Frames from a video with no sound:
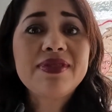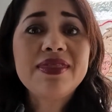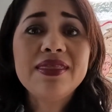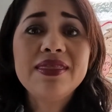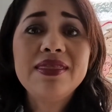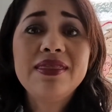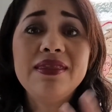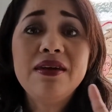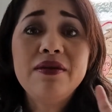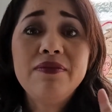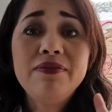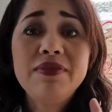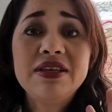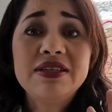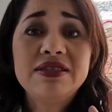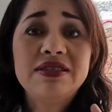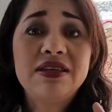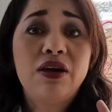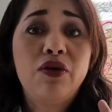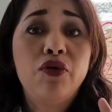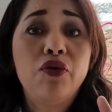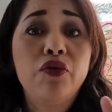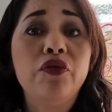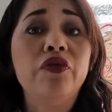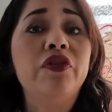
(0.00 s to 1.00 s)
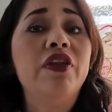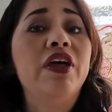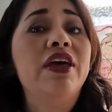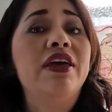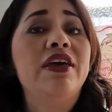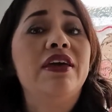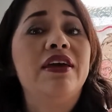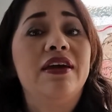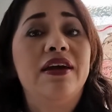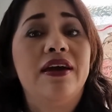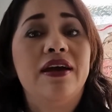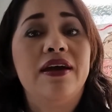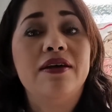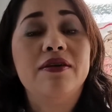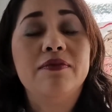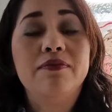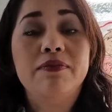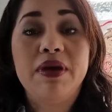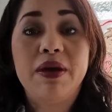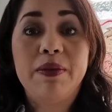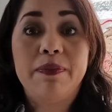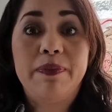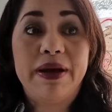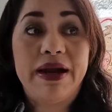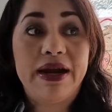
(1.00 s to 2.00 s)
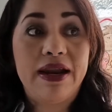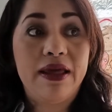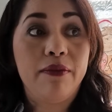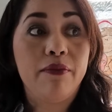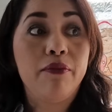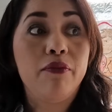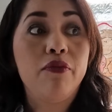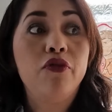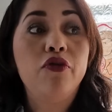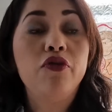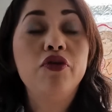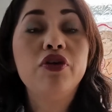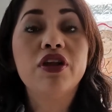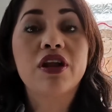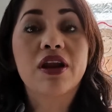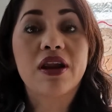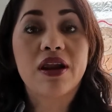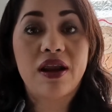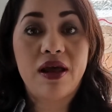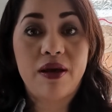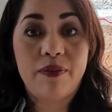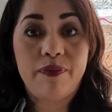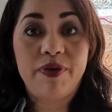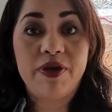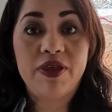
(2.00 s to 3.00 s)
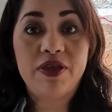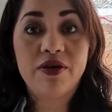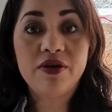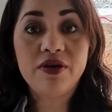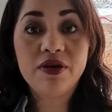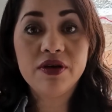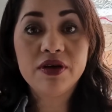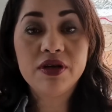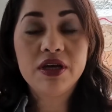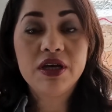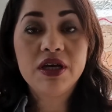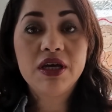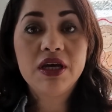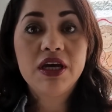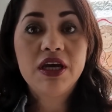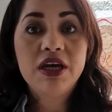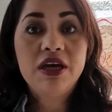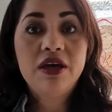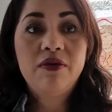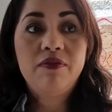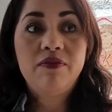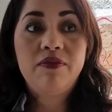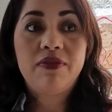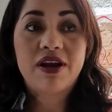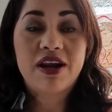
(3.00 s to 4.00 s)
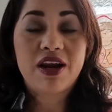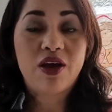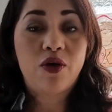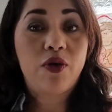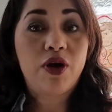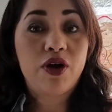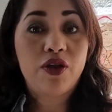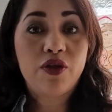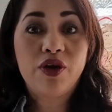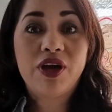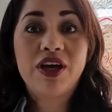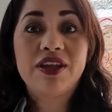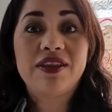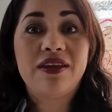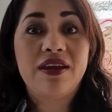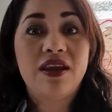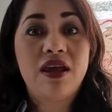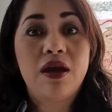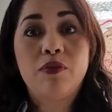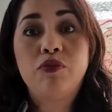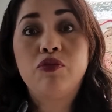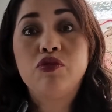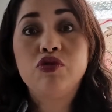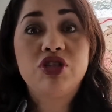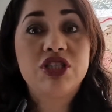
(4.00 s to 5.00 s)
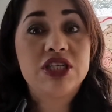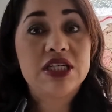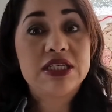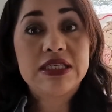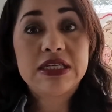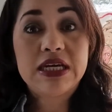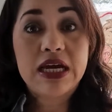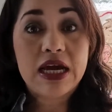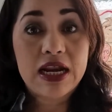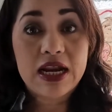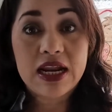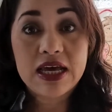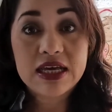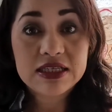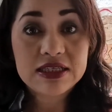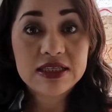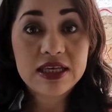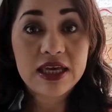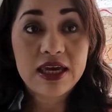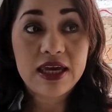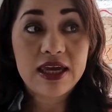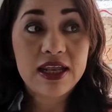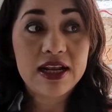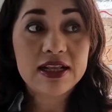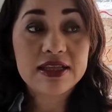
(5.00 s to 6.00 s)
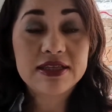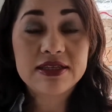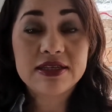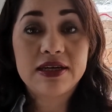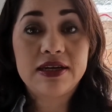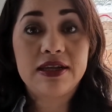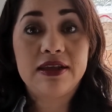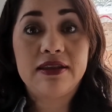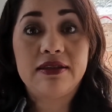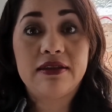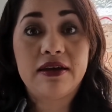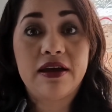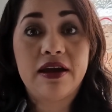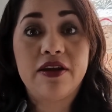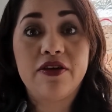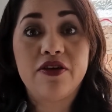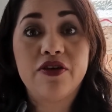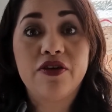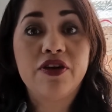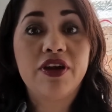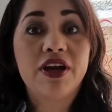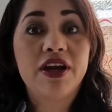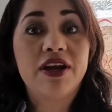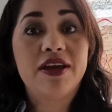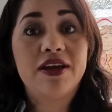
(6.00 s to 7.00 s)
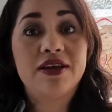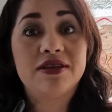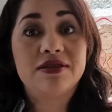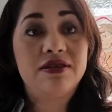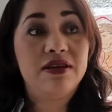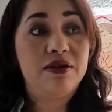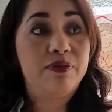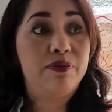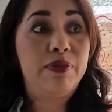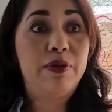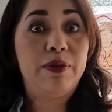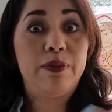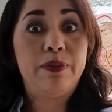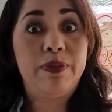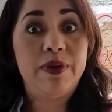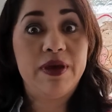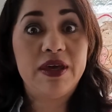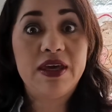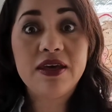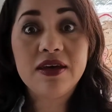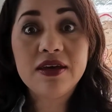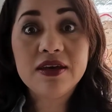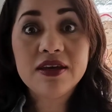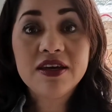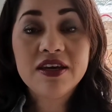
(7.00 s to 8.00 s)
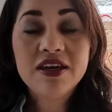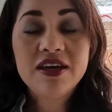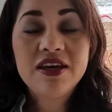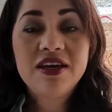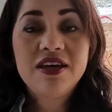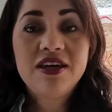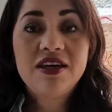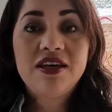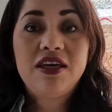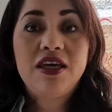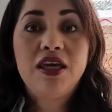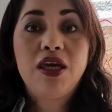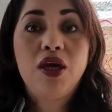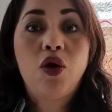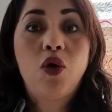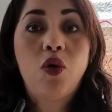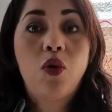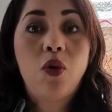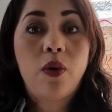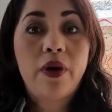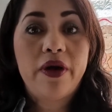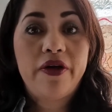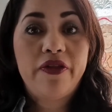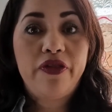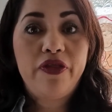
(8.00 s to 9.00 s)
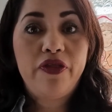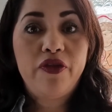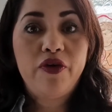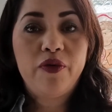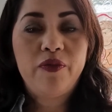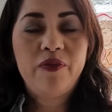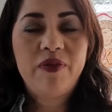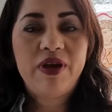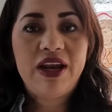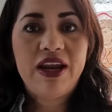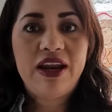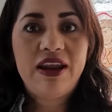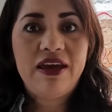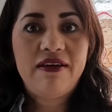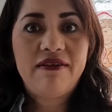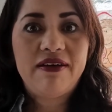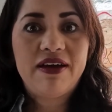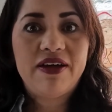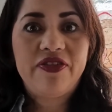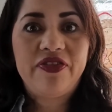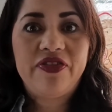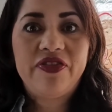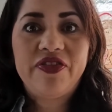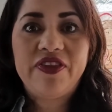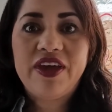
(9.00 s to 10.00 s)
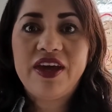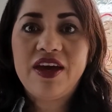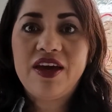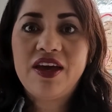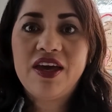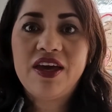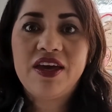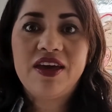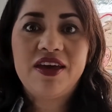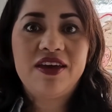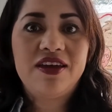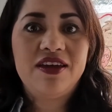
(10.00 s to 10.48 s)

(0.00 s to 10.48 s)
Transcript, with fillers: De mi segunda hija me paré muy rápido. Recuerdo que tenía muchas ganas de ir al sanitario, quería hacer pipí y cuando me levanté